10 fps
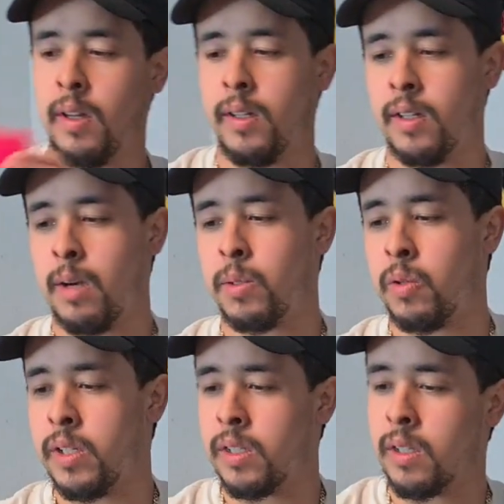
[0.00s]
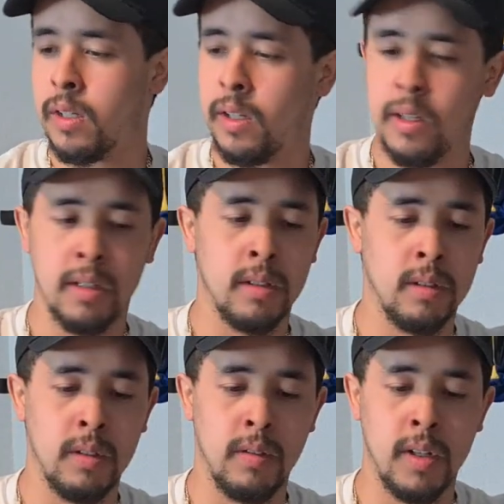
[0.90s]
da habe ich noch nicht
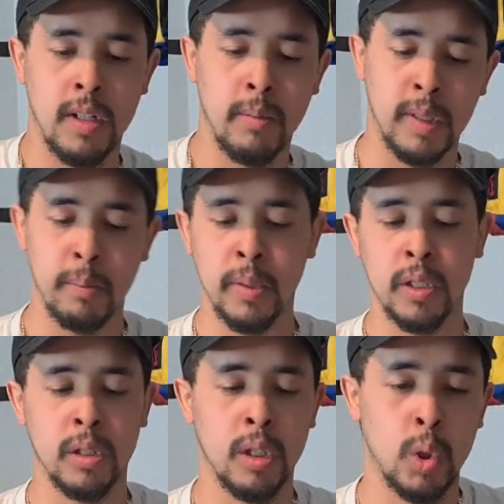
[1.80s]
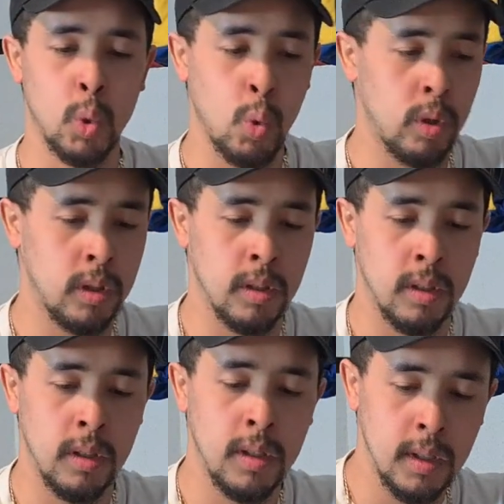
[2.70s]
gelesen, weil ich habe demnächst Ton.
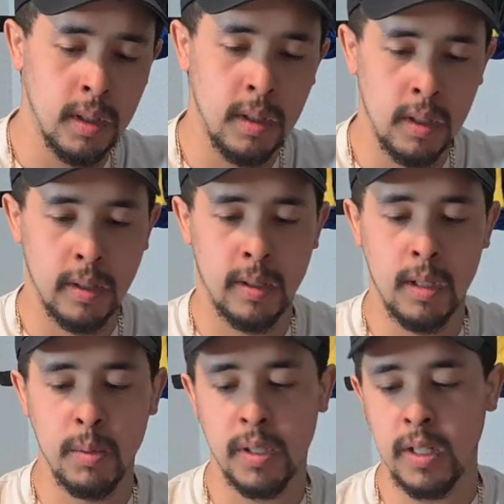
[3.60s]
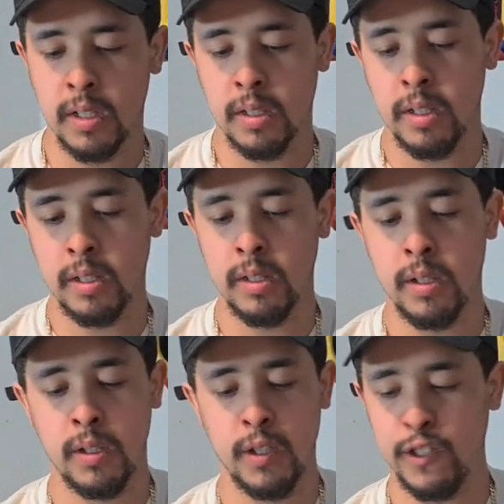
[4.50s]
Dann habe ich als
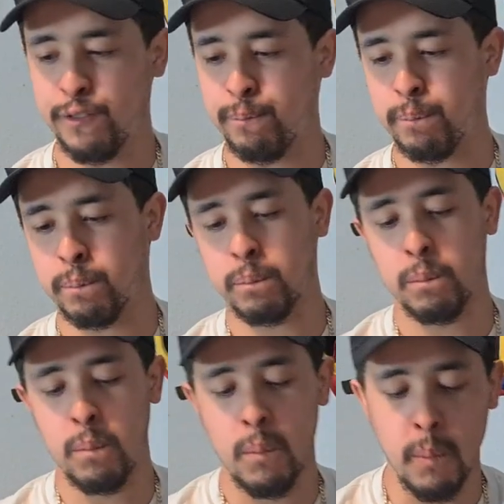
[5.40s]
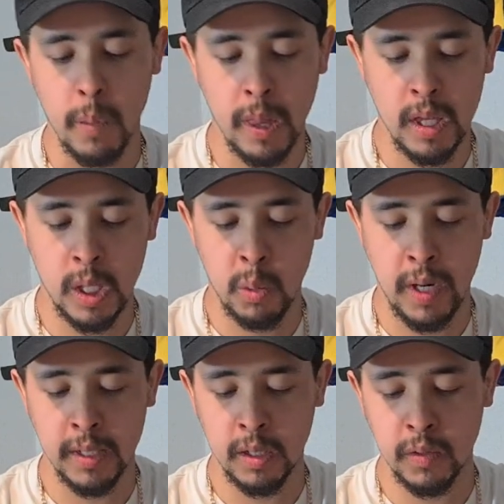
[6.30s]
nächstes The
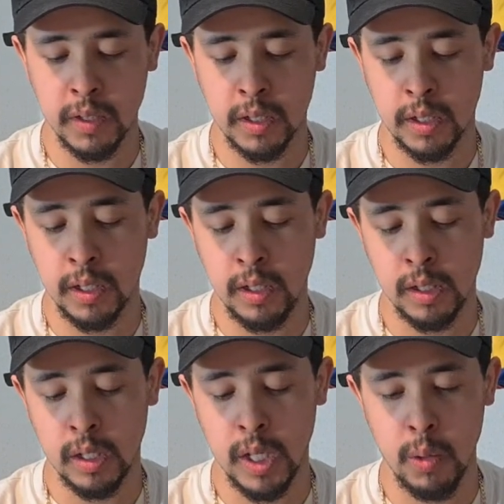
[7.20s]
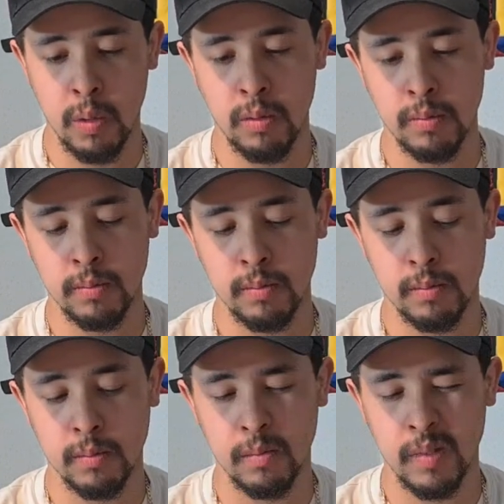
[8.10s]
Rising of the Shield Hero,
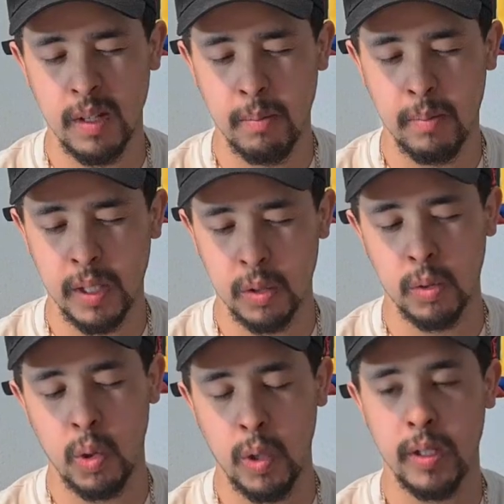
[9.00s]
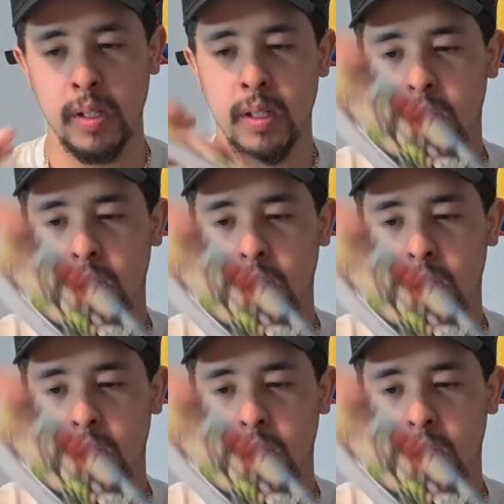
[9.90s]
Band 9.